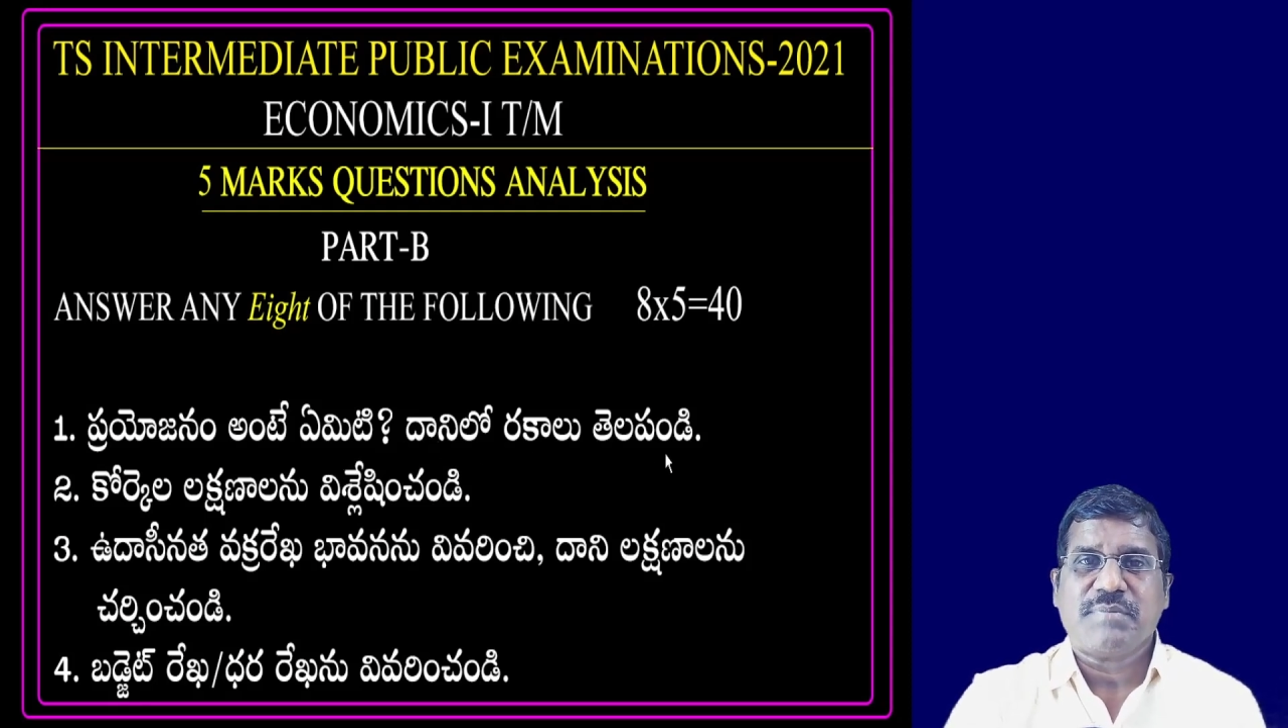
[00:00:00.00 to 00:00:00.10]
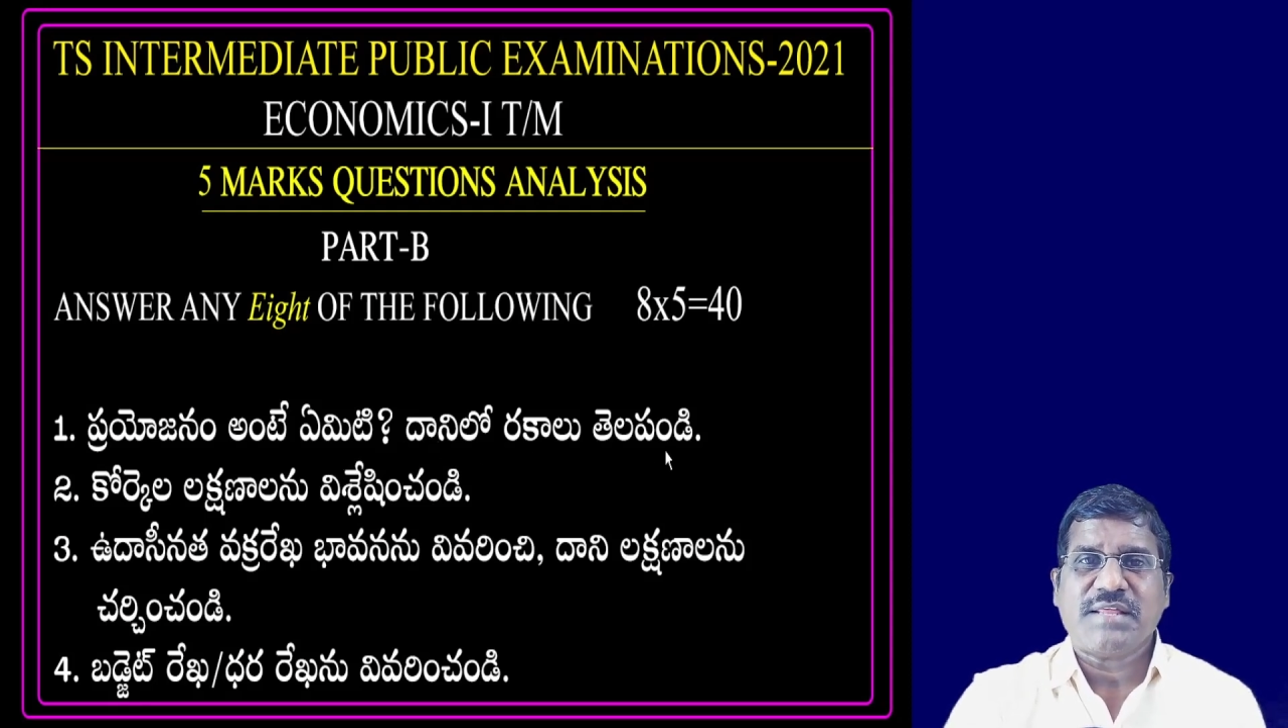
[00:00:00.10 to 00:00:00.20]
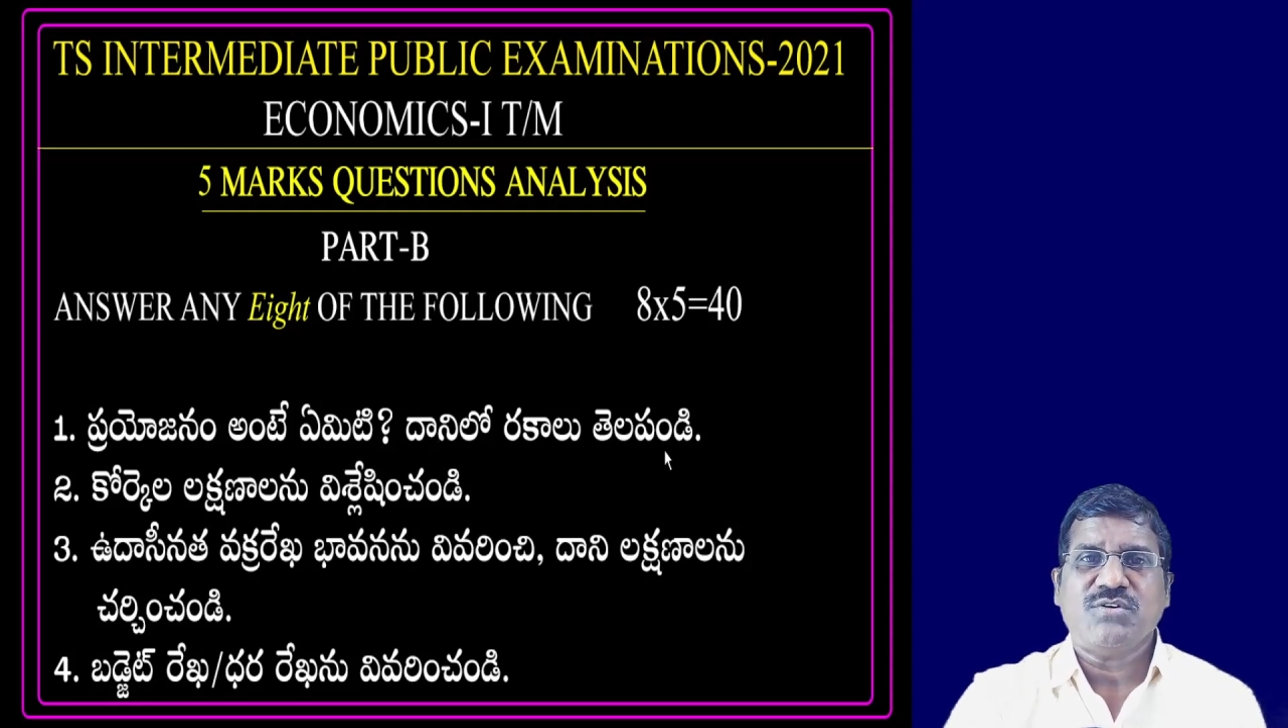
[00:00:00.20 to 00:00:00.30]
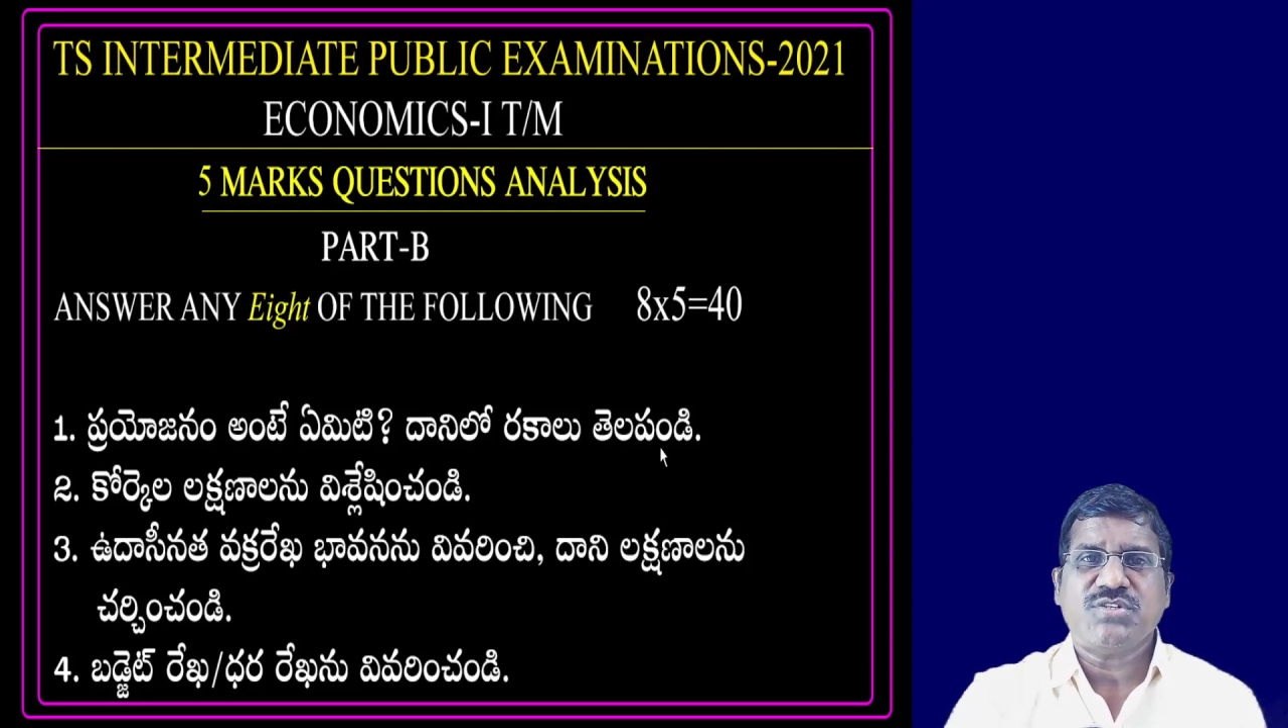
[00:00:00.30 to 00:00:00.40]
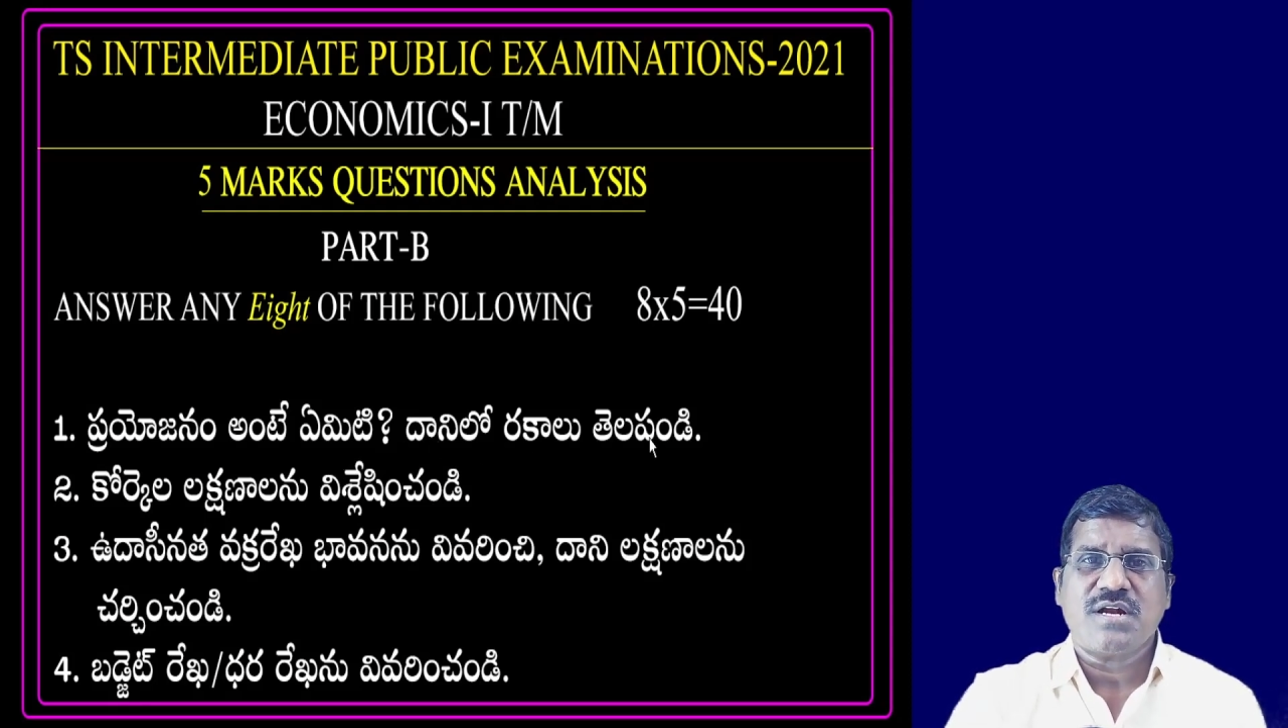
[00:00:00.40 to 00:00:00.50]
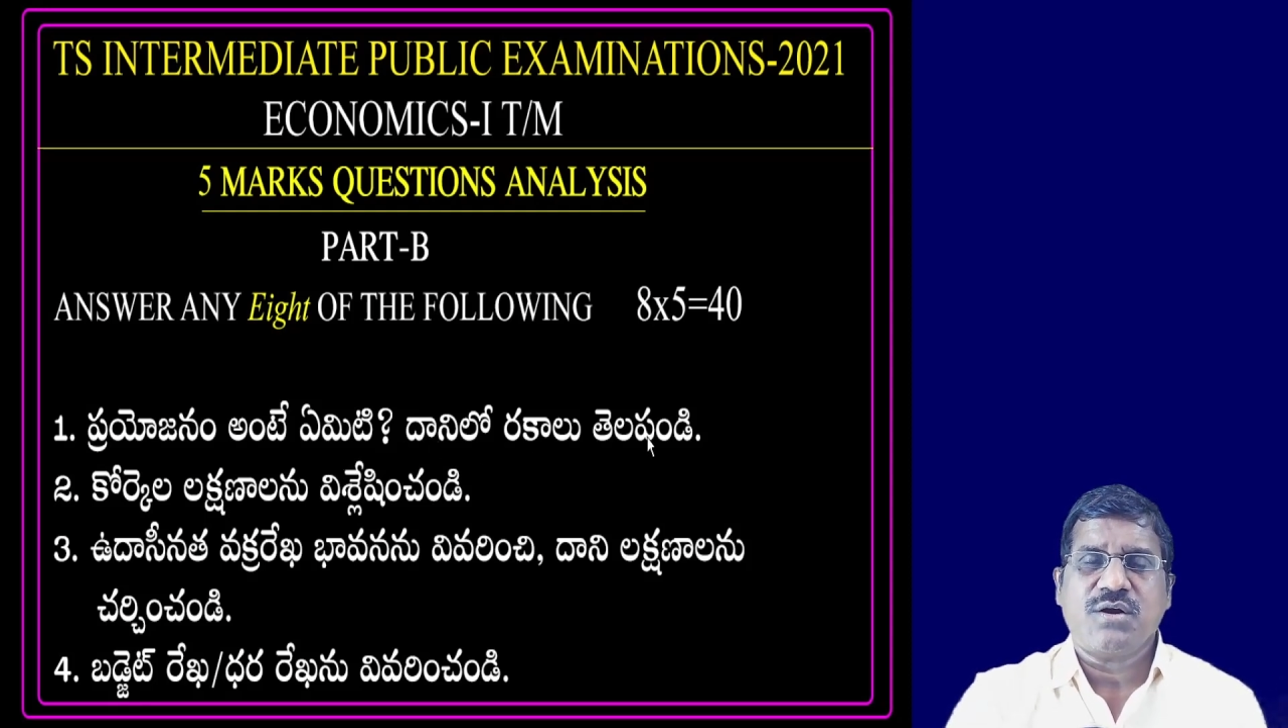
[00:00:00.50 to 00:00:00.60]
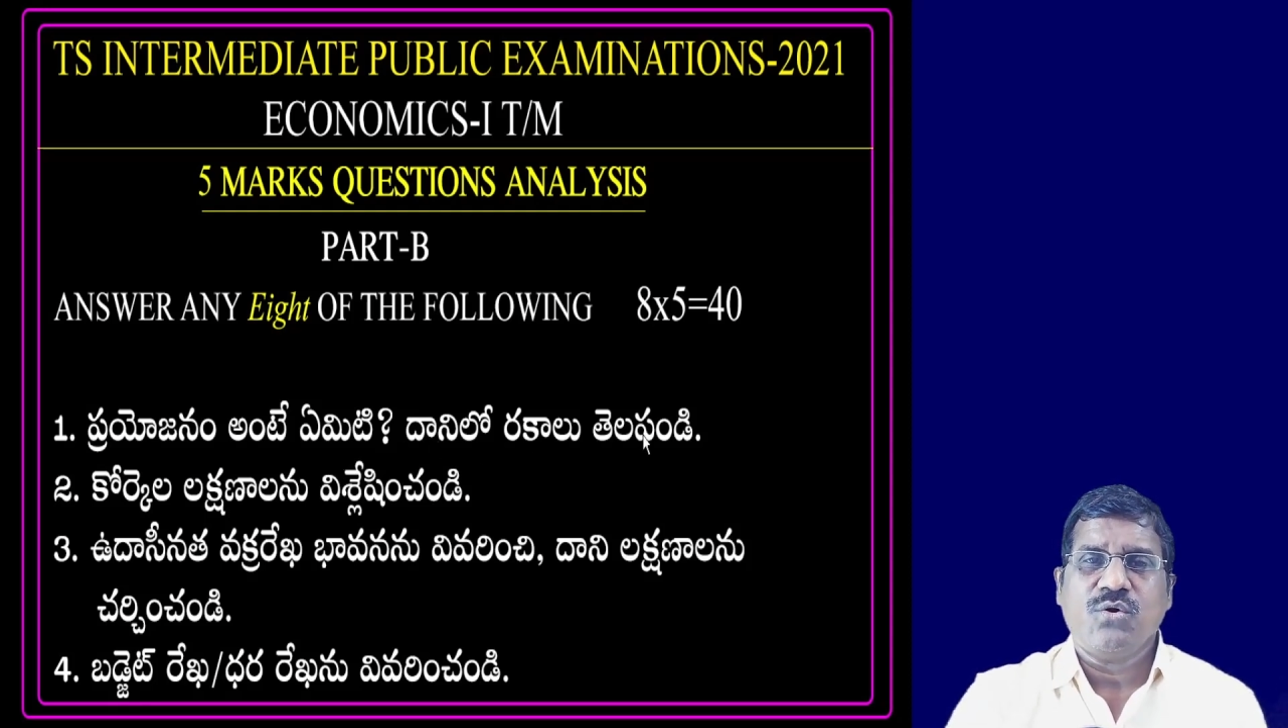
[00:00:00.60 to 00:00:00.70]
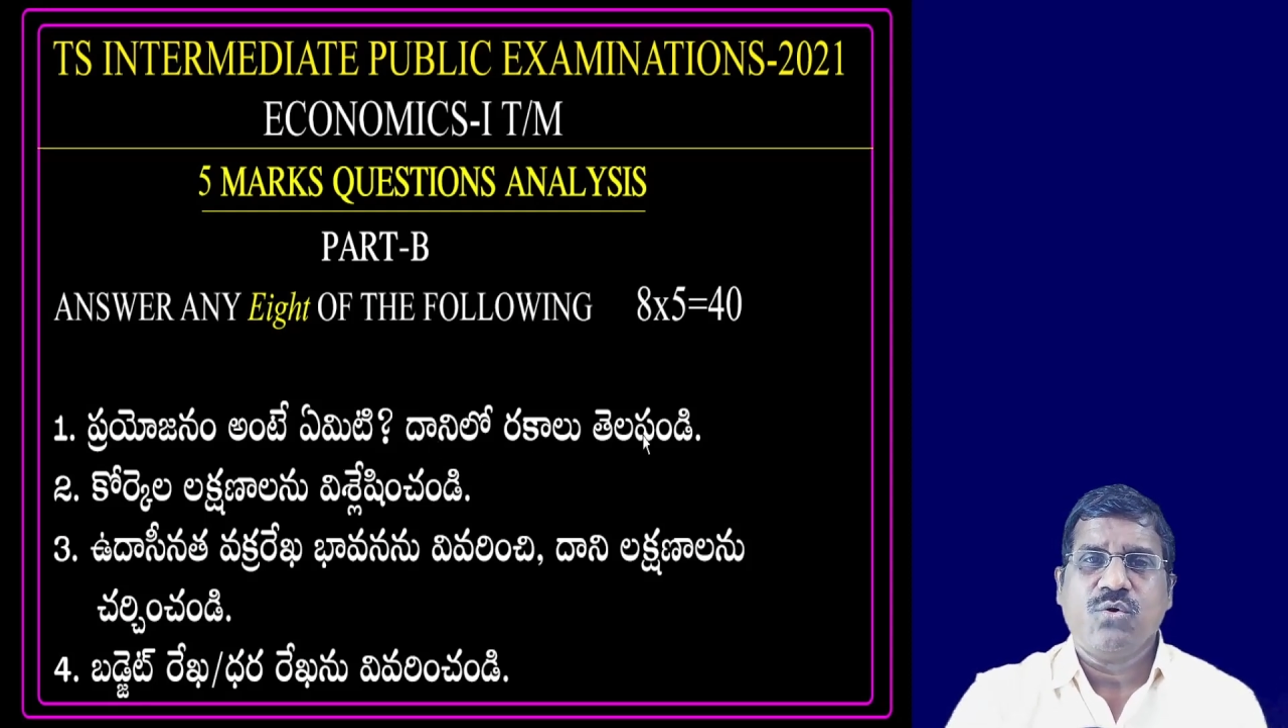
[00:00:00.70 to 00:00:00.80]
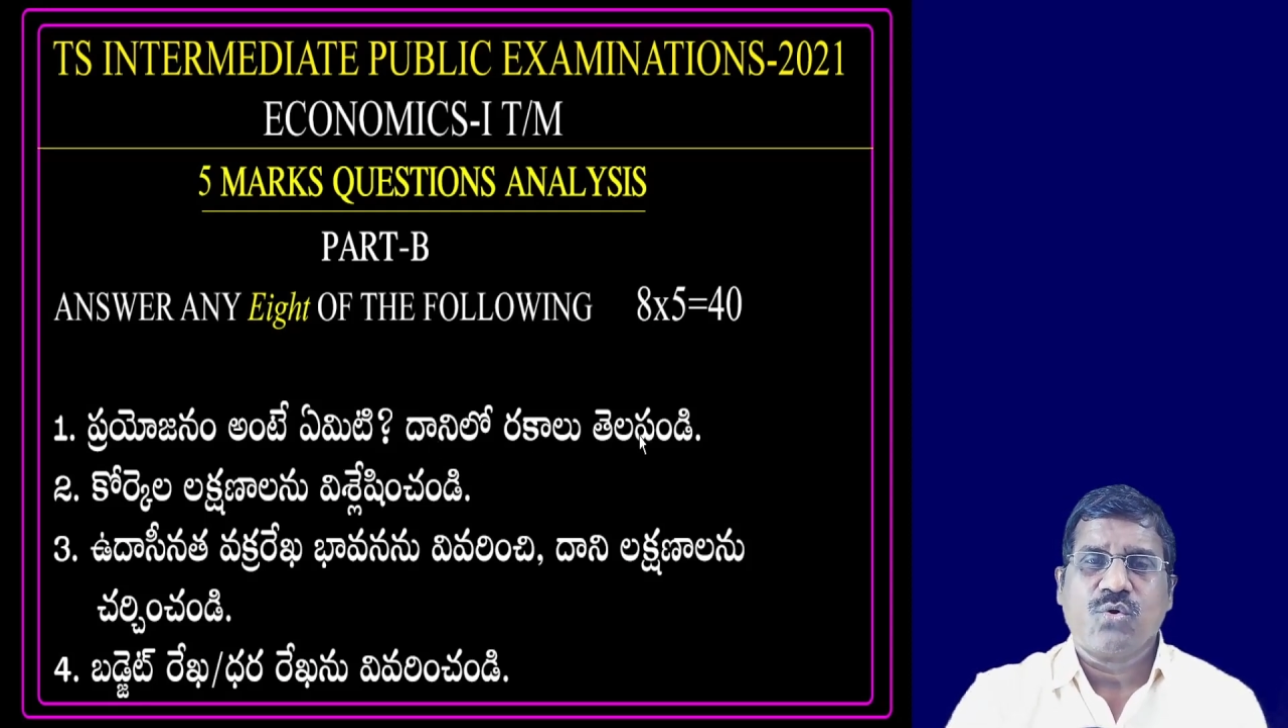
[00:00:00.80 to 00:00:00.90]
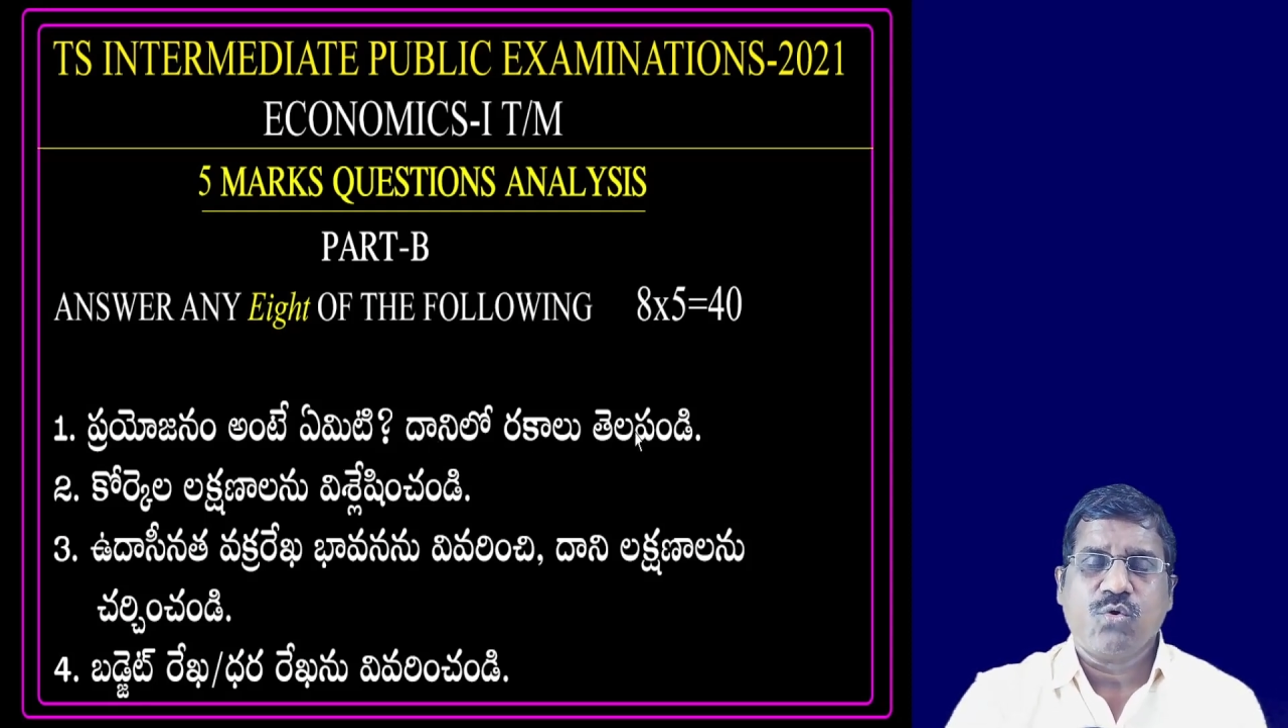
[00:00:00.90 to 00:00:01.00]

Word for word: ప్రయోజనంలో